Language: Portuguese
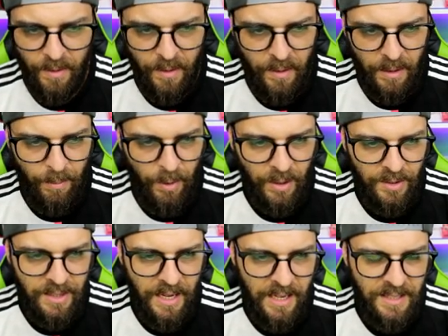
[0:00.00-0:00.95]
Agora a bola
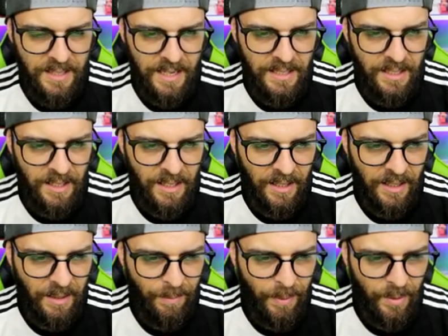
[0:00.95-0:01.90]
do CR7 e aquilo
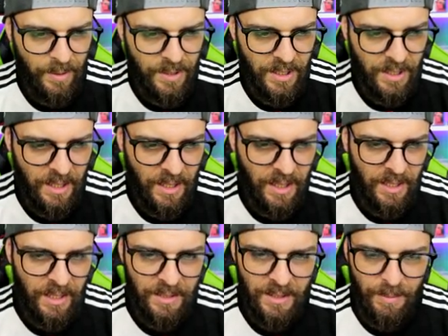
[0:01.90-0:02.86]
aqui pegou de,
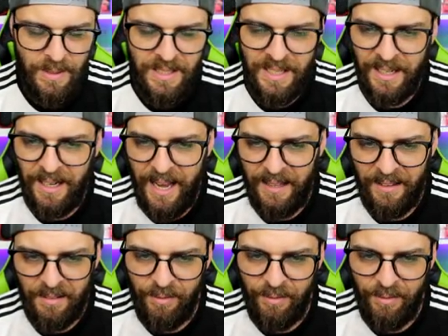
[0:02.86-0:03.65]
de bicicleta.